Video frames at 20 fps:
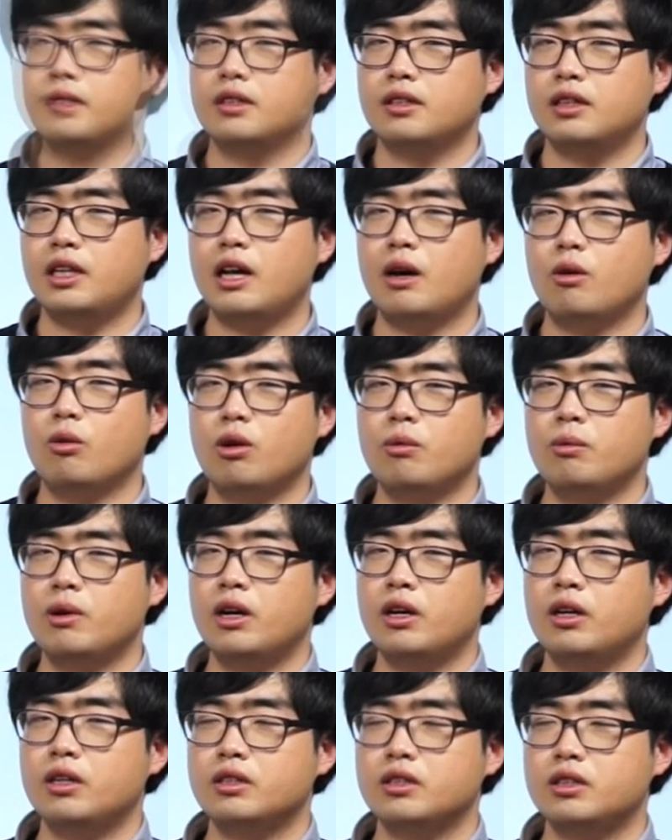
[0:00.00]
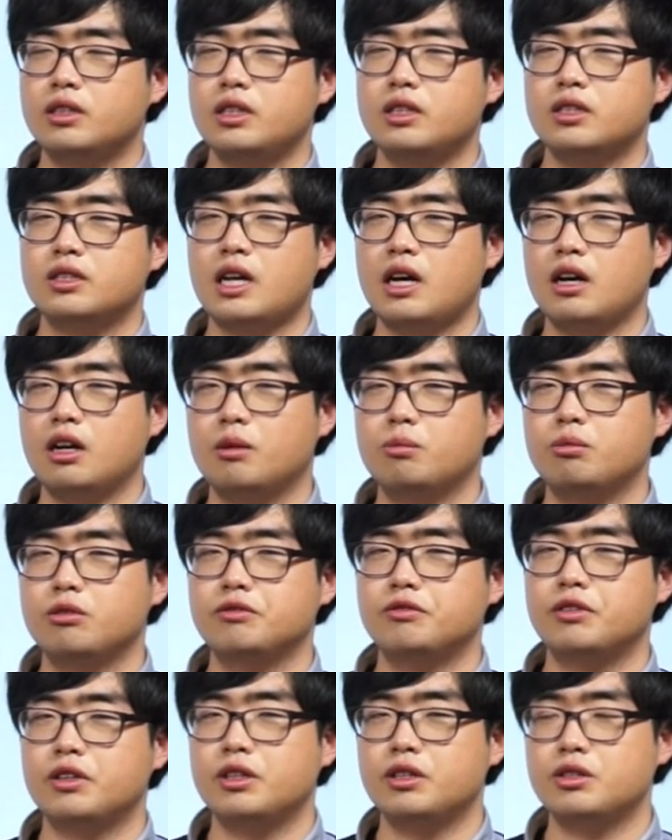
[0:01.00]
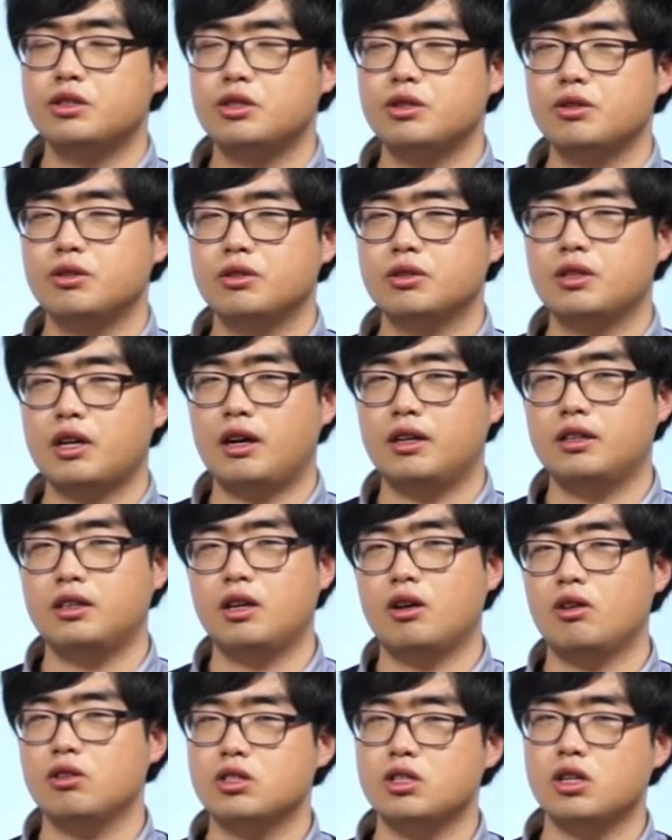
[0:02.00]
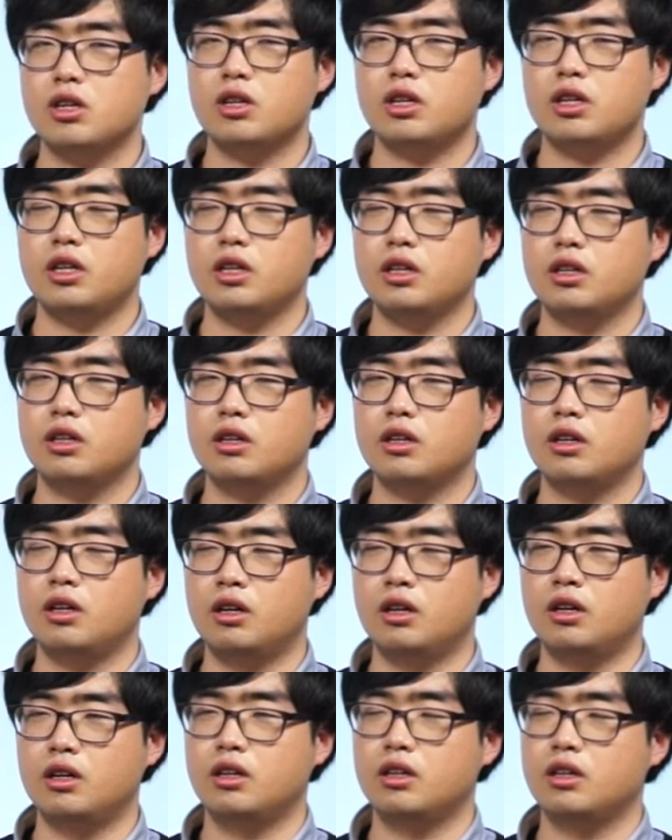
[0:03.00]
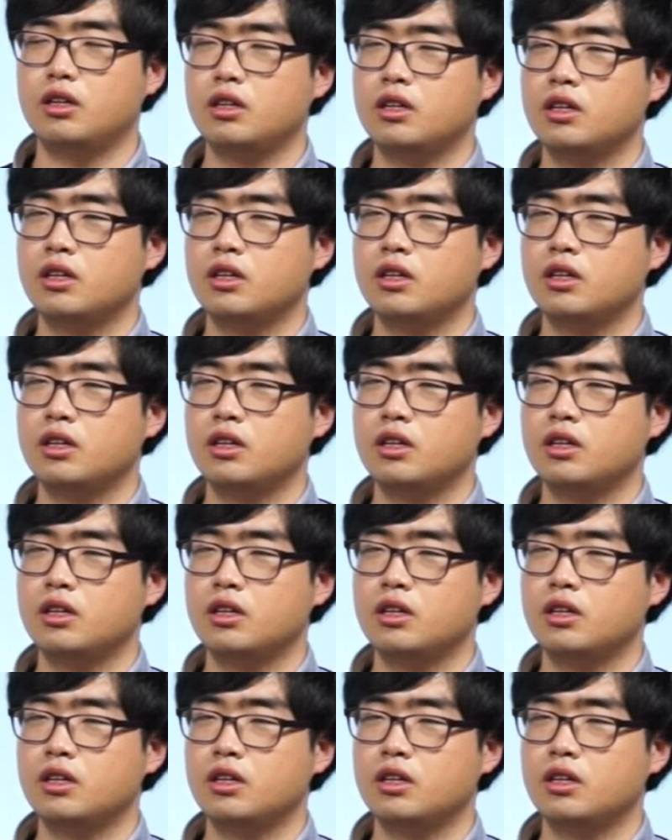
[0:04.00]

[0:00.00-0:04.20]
那我们第三个部分就谈到这里啊，